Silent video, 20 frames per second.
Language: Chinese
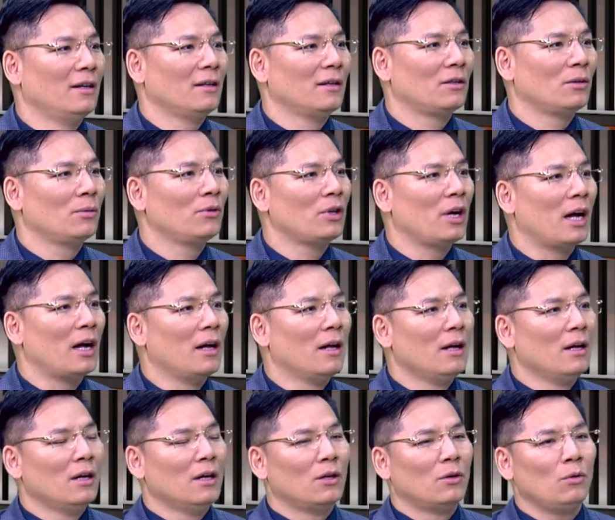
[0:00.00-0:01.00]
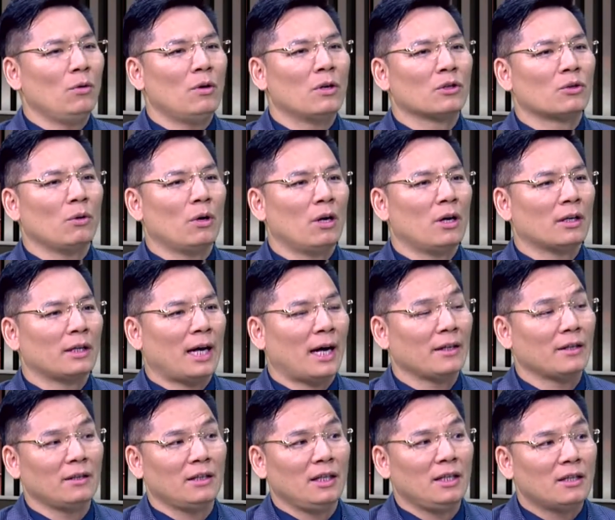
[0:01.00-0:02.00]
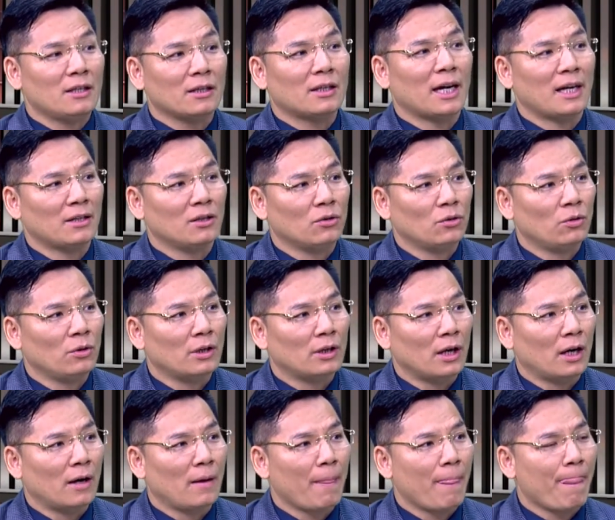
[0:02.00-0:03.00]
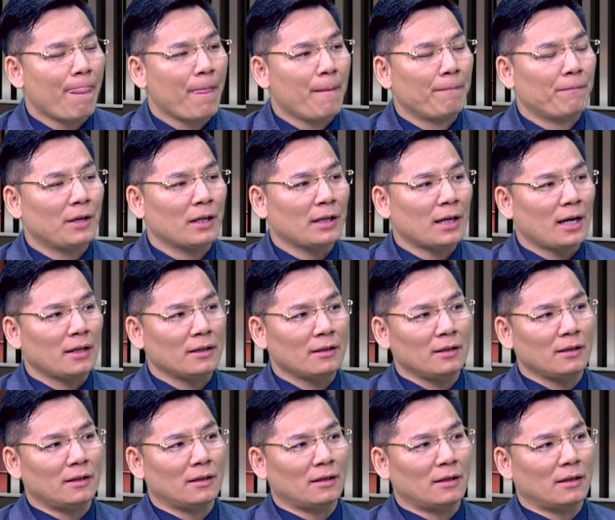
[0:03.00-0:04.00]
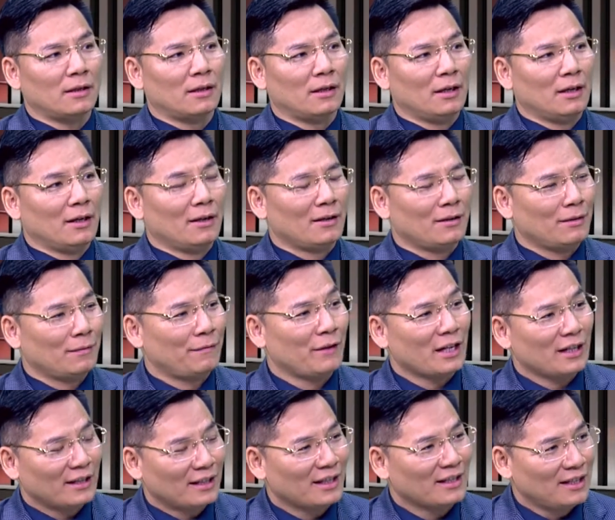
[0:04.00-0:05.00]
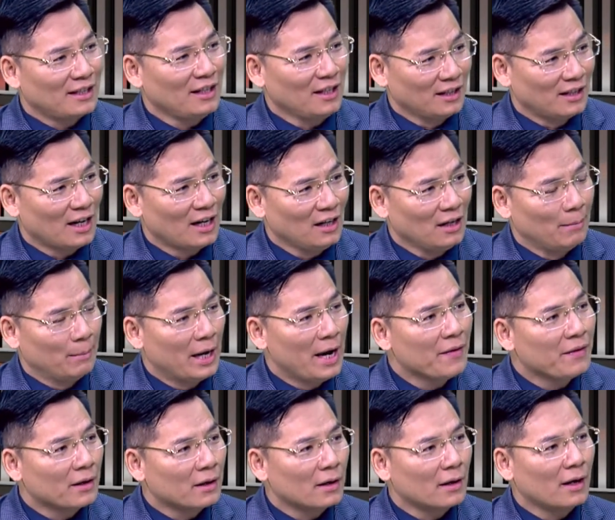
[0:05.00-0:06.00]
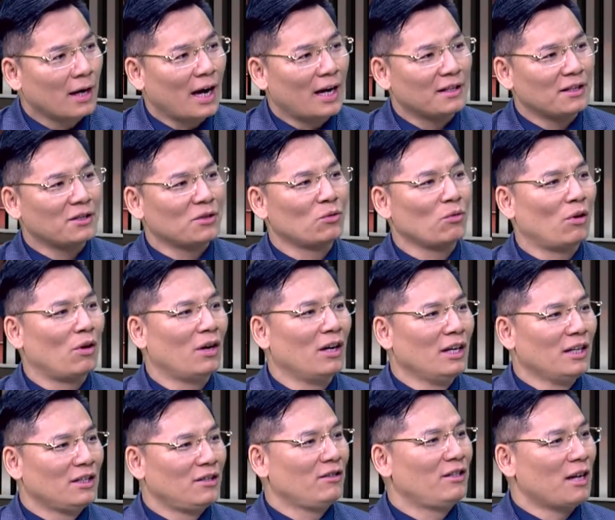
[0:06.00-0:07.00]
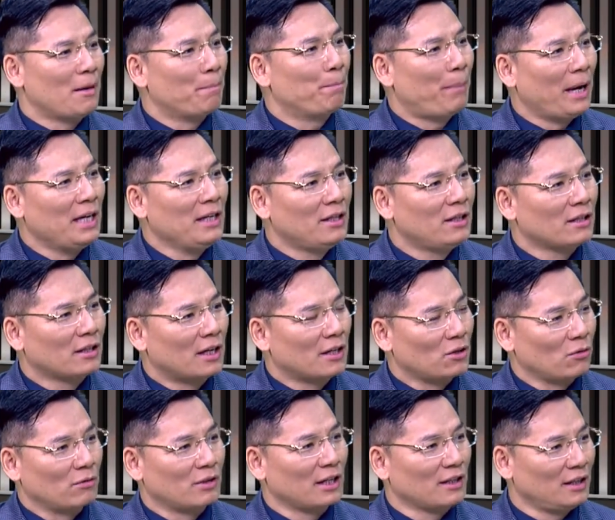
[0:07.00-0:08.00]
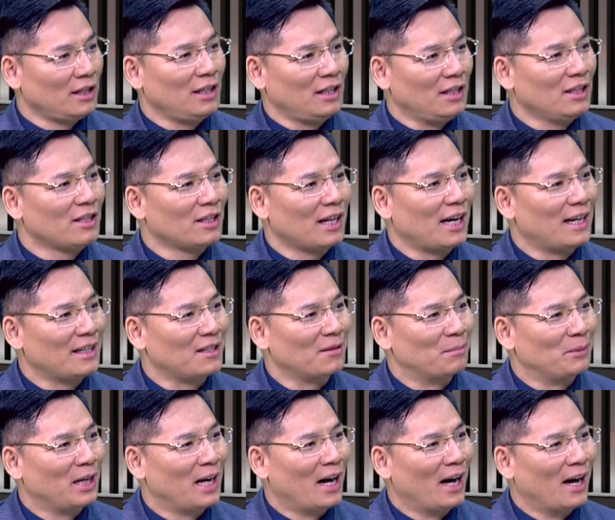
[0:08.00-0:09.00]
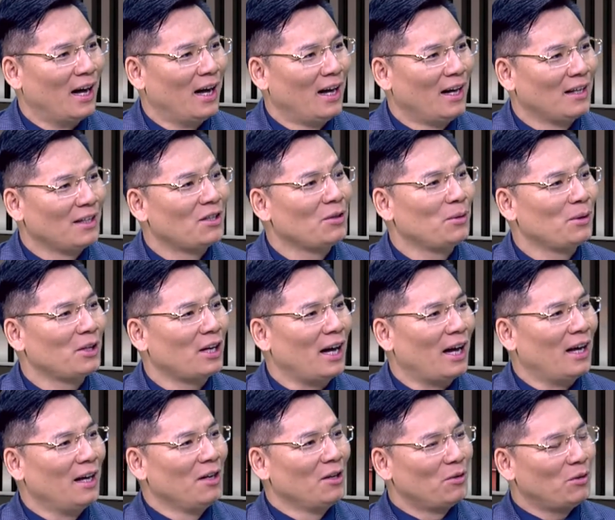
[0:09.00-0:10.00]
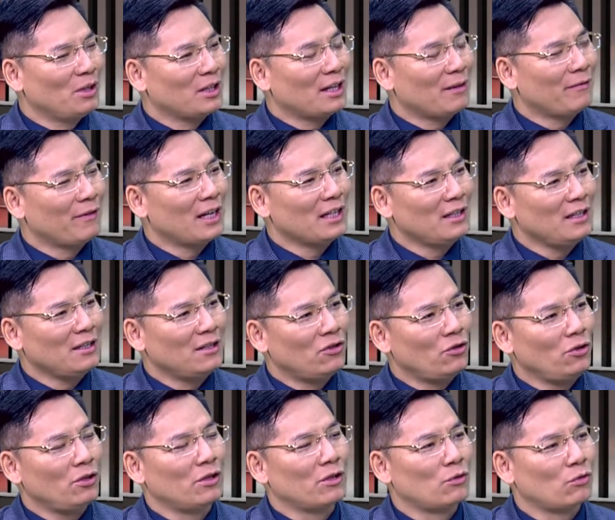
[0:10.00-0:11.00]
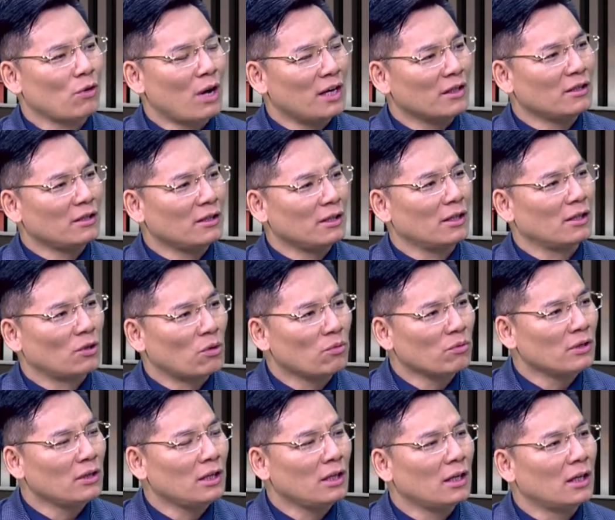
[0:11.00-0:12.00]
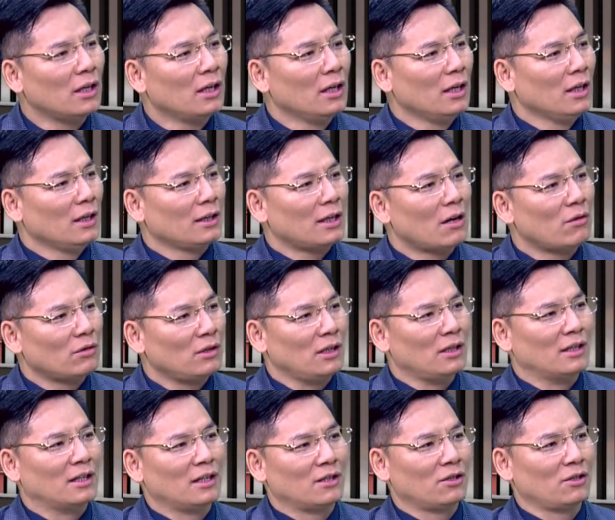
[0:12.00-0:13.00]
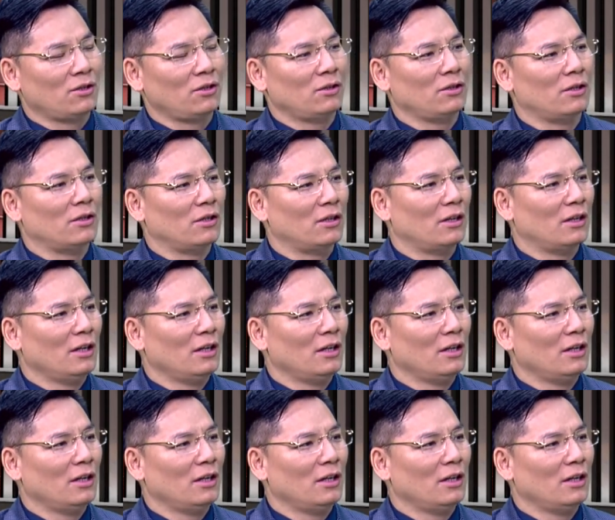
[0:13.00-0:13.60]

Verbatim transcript: 对不对？如果说他是一次带进去的，那他是这放在他行李箱里面呢，还是说就这样背着呢，手上提着呢，还怎么样？对不对？或者他放进去装着这个东西，到底呢是？